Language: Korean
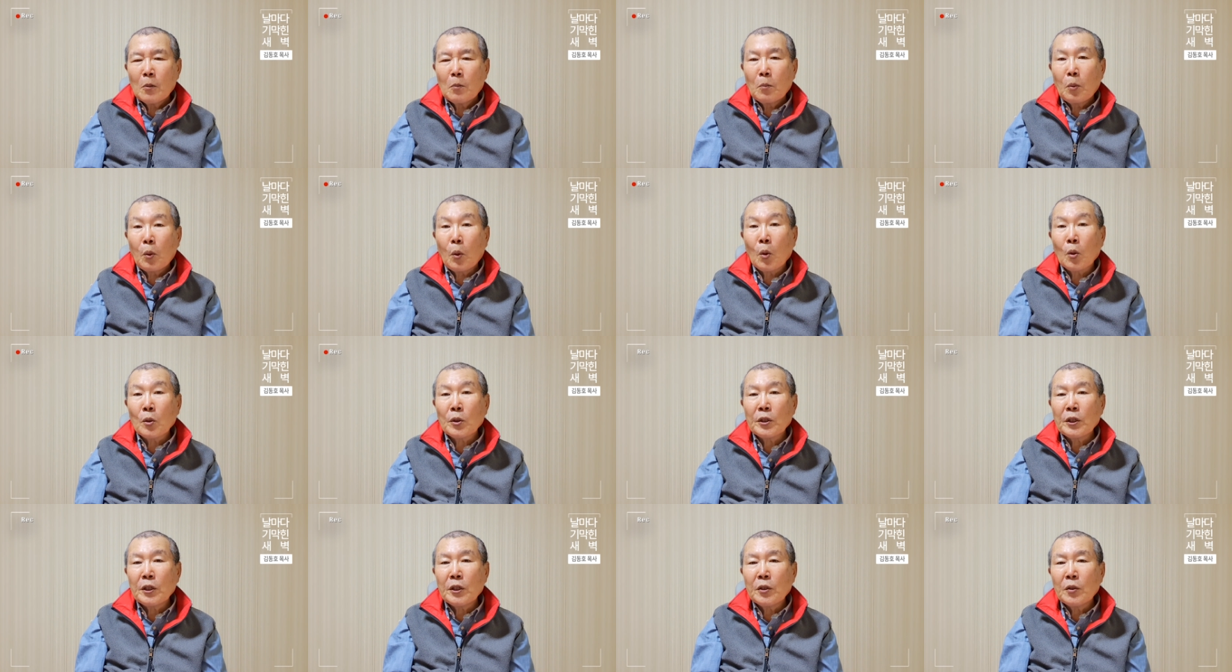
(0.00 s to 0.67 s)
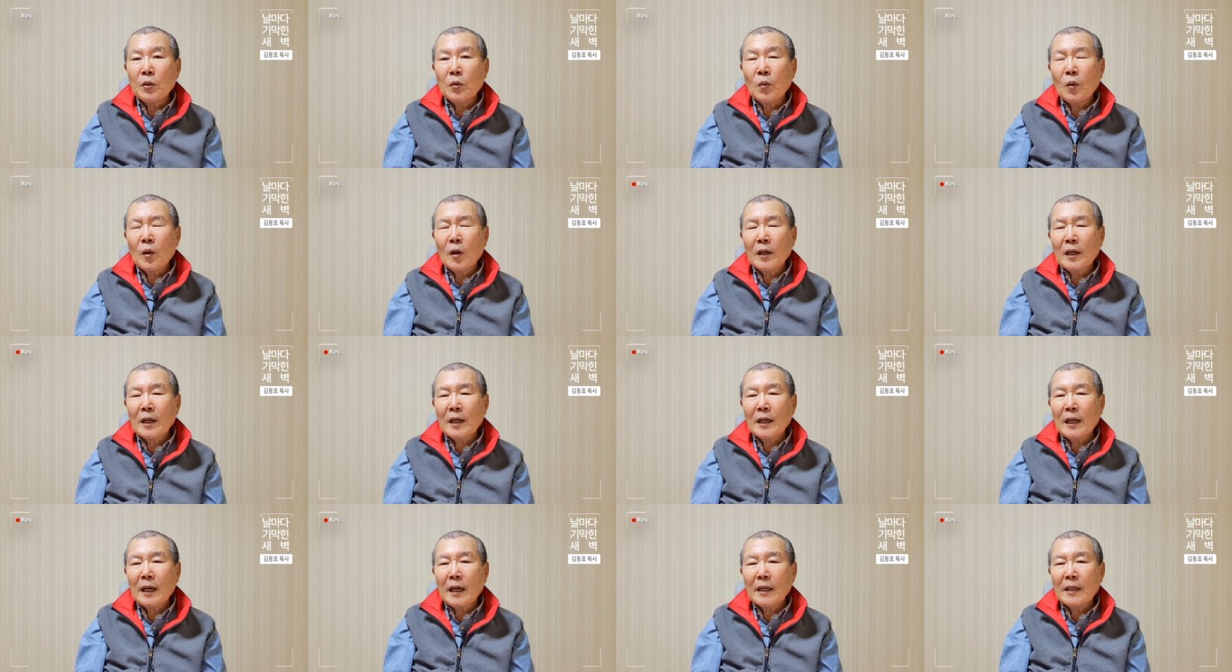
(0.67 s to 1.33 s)
보기를
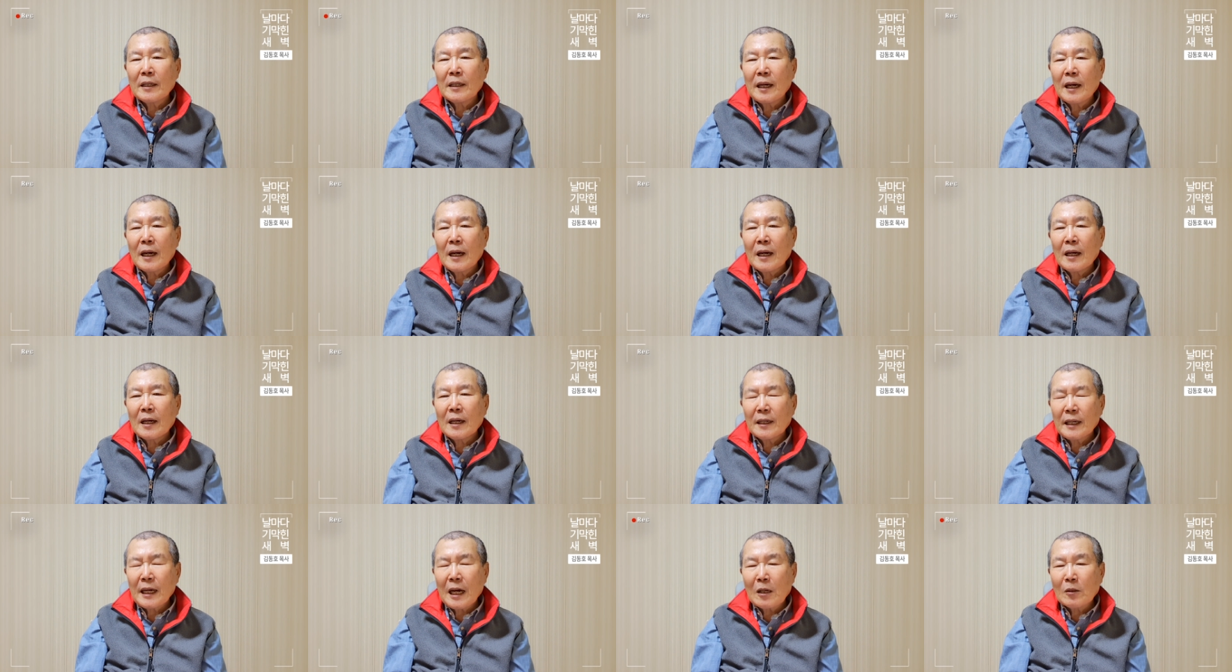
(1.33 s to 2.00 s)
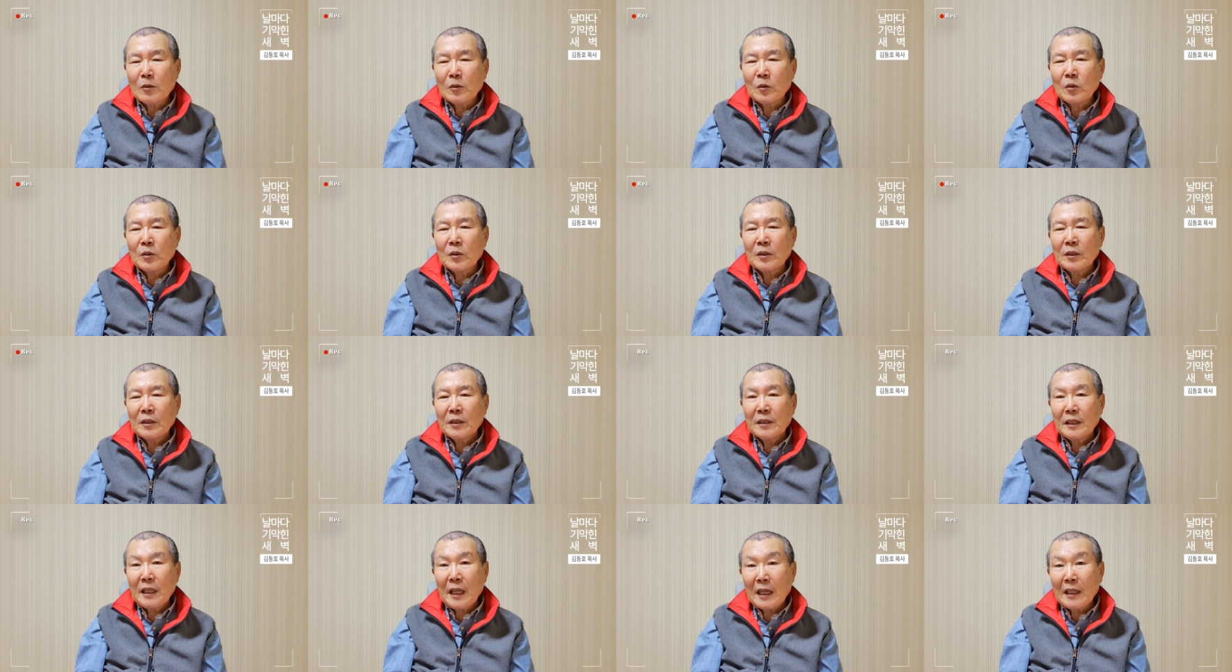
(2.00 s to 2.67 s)
원하나이다 라고
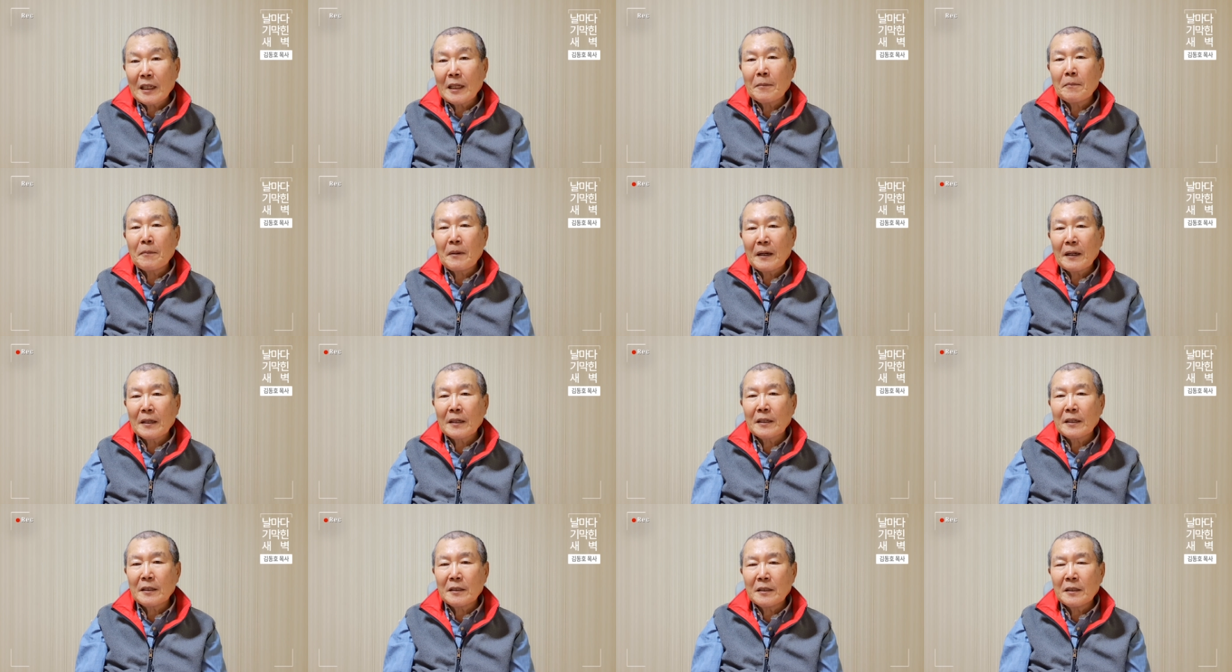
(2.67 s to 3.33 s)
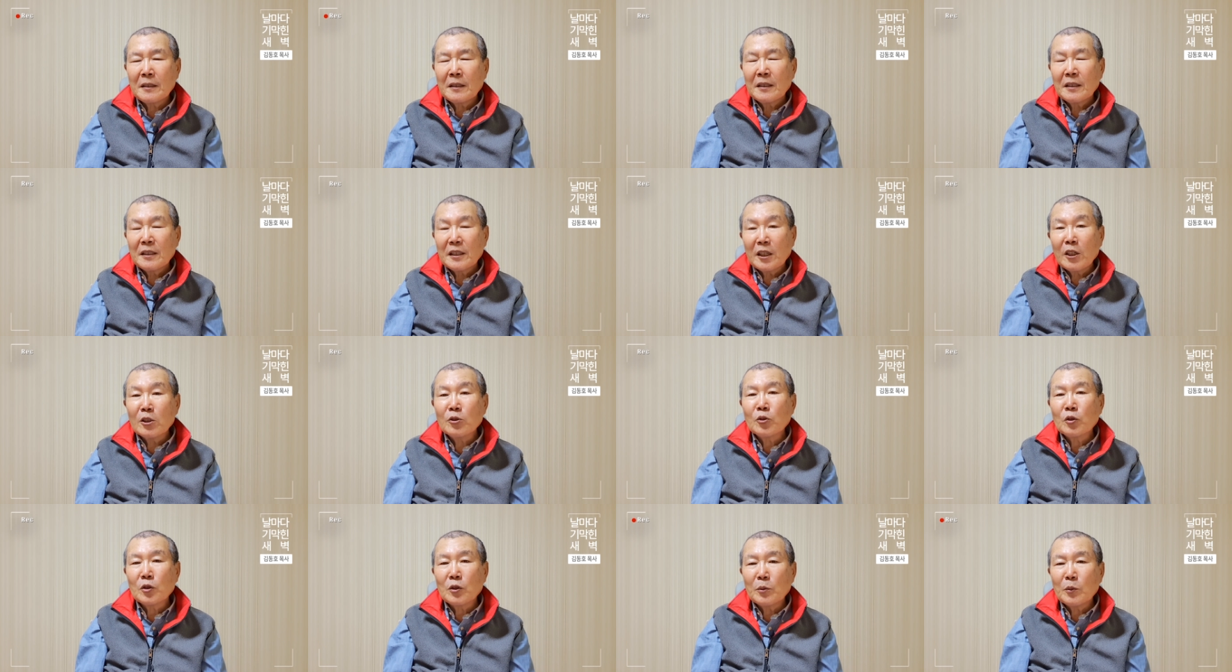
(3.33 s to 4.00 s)
대답하기를
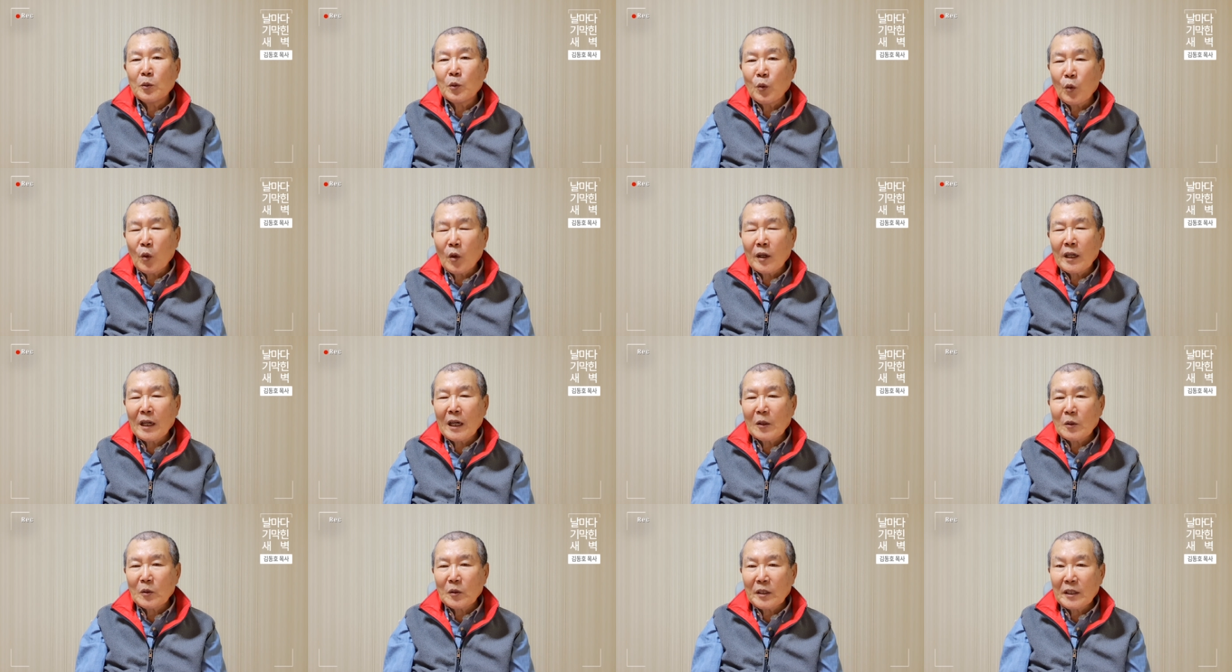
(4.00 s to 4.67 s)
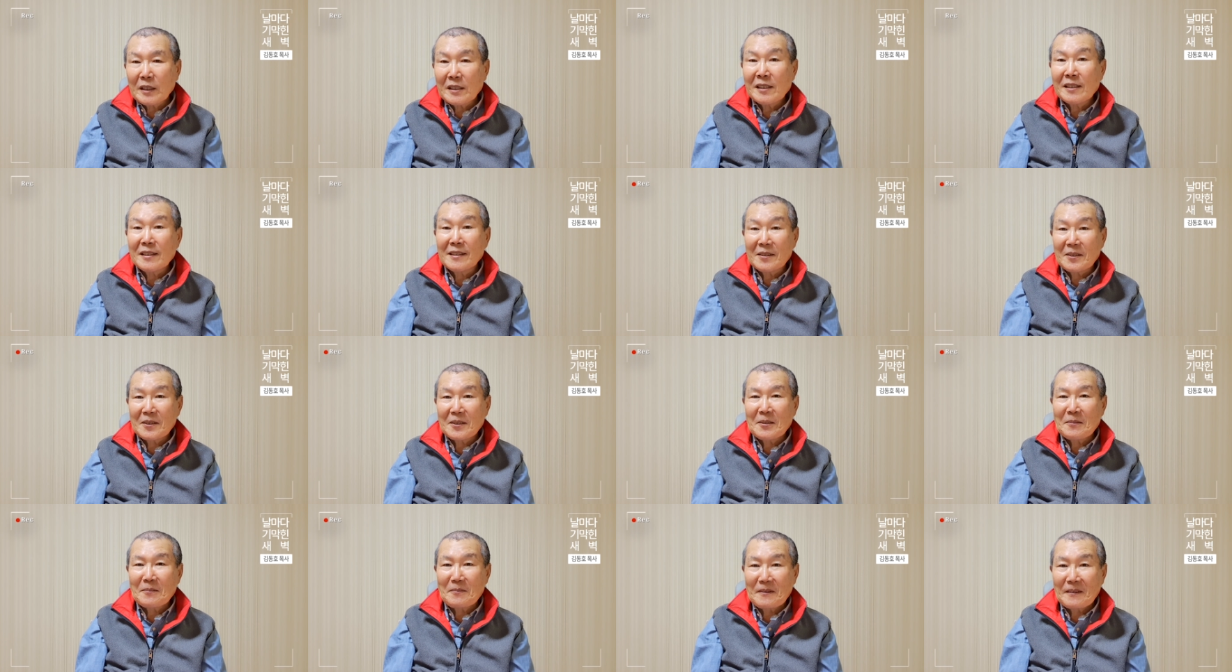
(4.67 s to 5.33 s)
예수님은 원하고 계시는
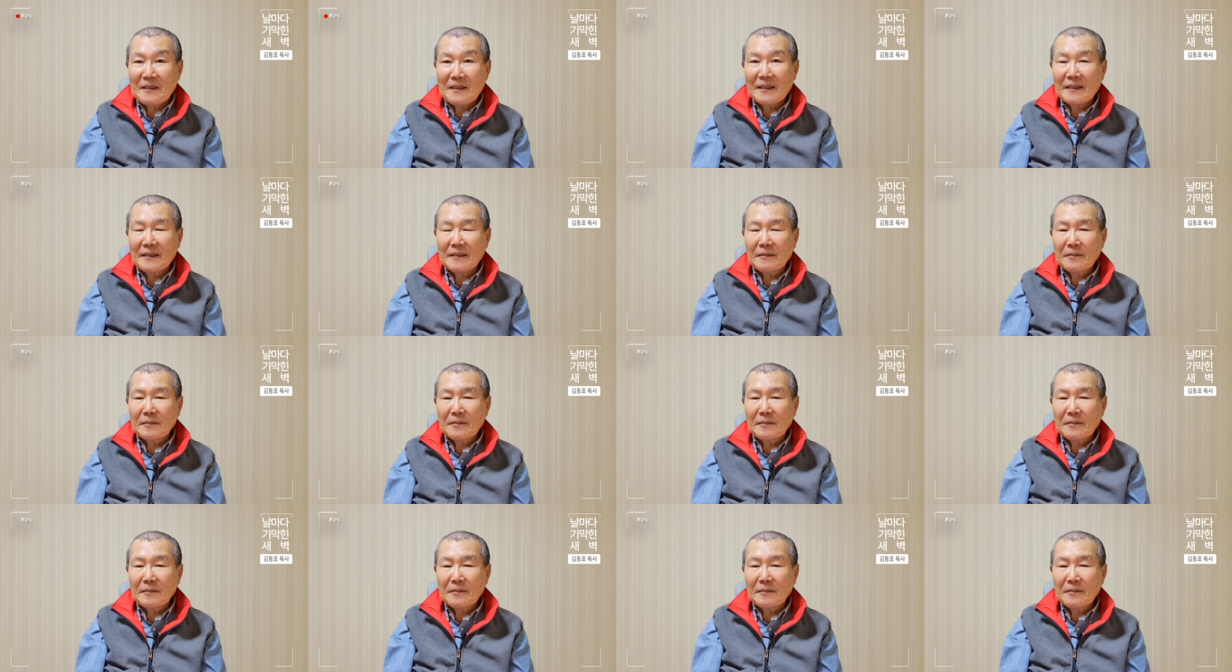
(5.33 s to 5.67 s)
것입니다.